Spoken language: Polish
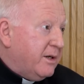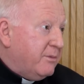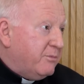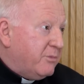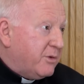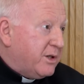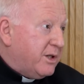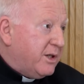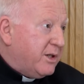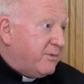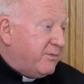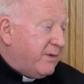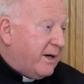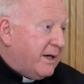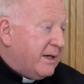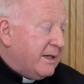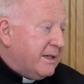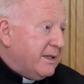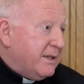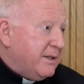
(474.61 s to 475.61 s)

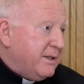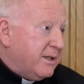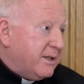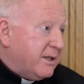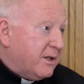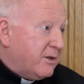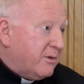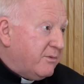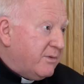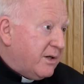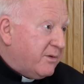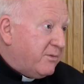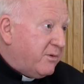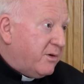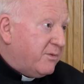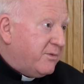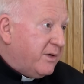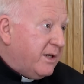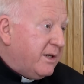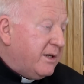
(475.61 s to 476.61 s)
modlitwa nie tylko we
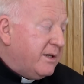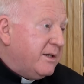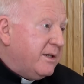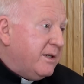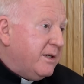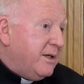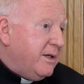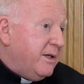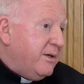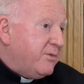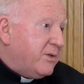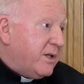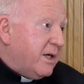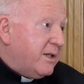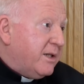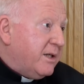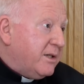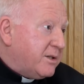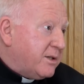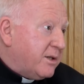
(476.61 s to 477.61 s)
Lwowie i
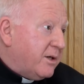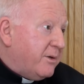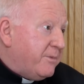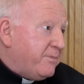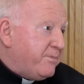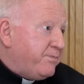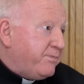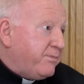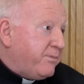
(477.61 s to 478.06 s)
wtedy co?